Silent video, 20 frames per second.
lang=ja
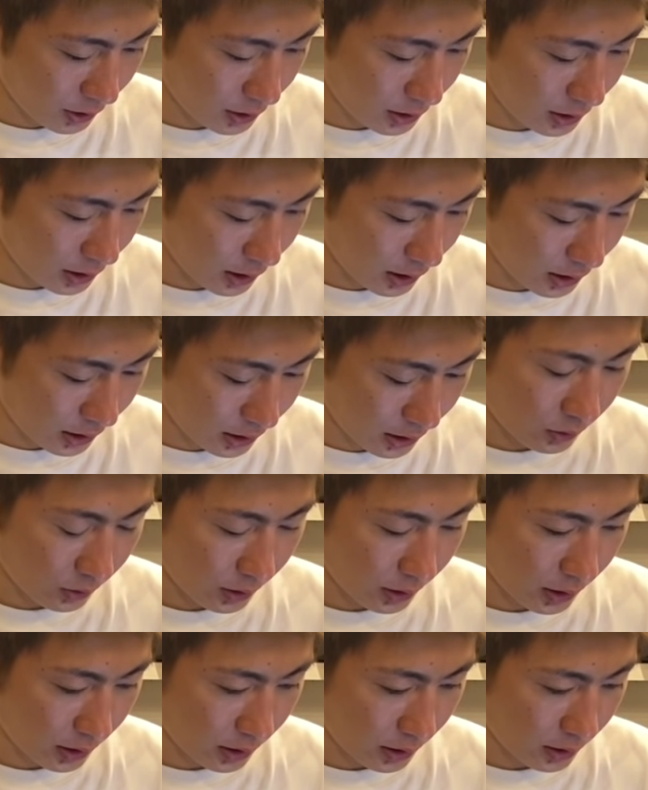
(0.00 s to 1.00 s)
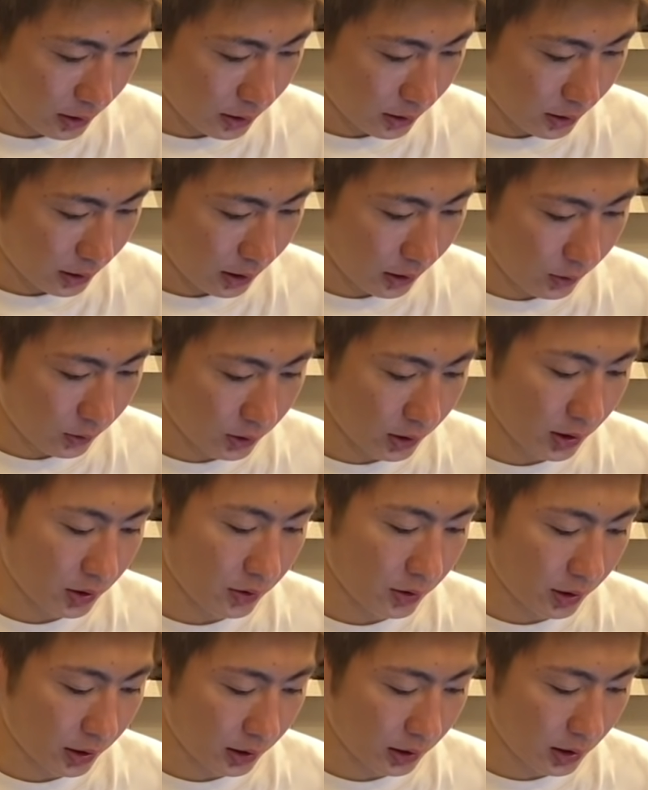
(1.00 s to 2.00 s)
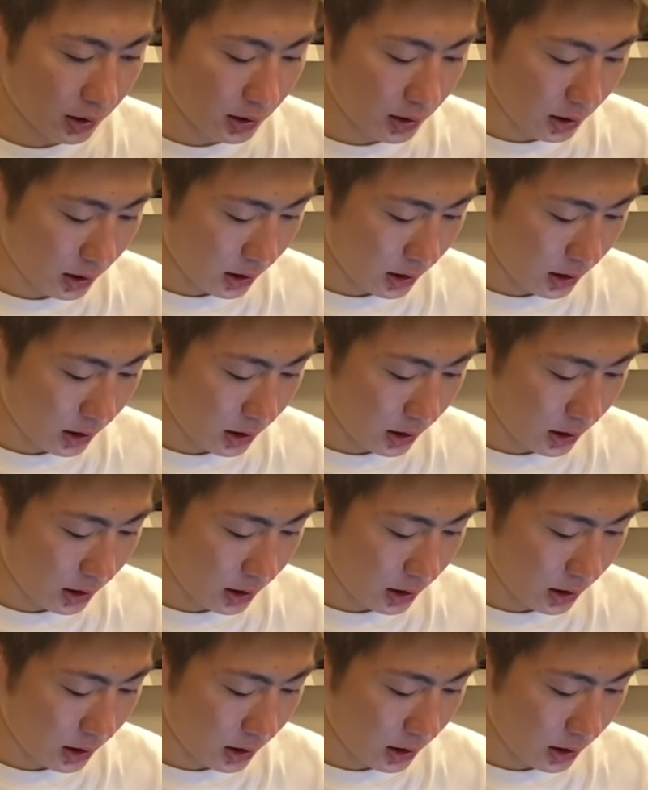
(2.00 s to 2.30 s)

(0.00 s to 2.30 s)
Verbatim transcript: ですかこれが結構最初に買ったやつね、